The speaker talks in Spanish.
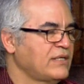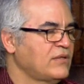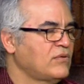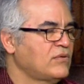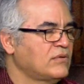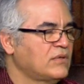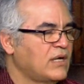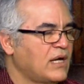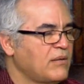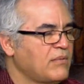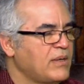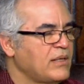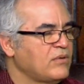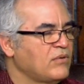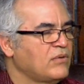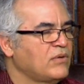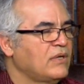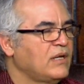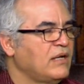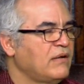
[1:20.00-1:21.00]
don
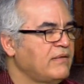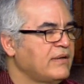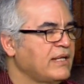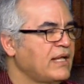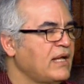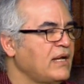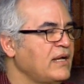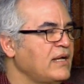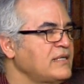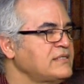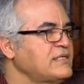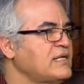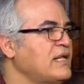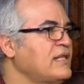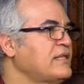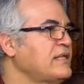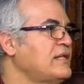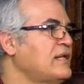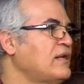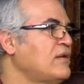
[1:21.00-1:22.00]
Armando, la verdad la Agencia
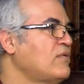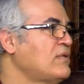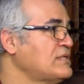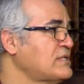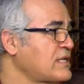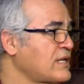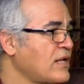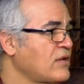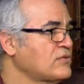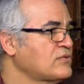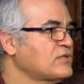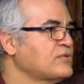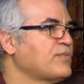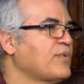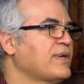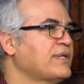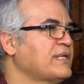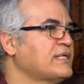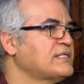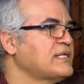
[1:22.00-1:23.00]
Latina no ha cerrado sus
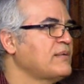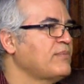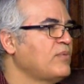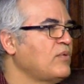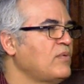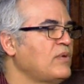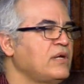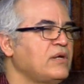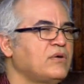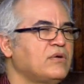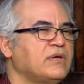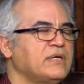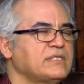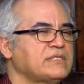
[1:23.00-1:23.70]
puertas al público,